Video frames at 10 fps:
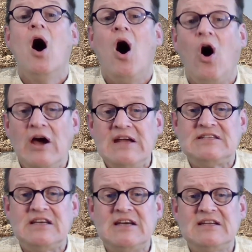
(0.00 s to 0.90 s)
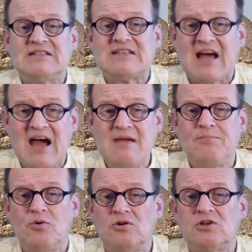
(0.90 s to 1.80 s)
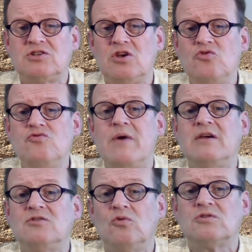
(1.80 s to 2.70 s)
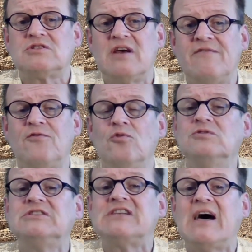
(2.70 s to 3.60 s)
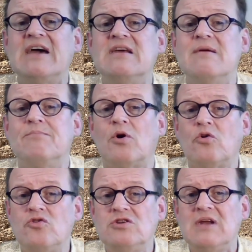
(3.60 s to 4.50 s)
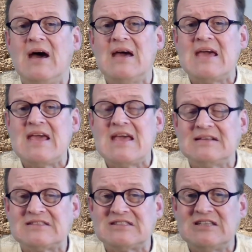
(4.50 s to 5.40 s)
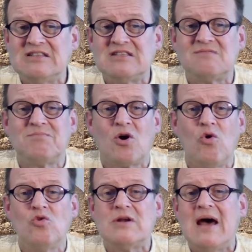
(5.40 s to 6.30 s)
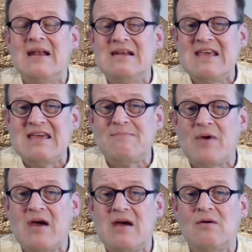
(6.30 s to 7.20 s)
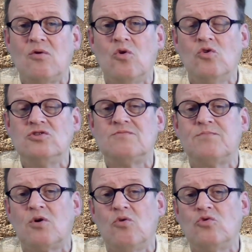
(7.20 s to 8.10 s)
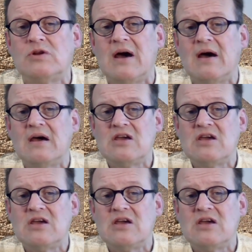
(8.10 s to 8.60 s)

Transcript: Heute drei Punkte über Josef und seine Brüder. Erstens Bruderliebe und Bruderhiebe.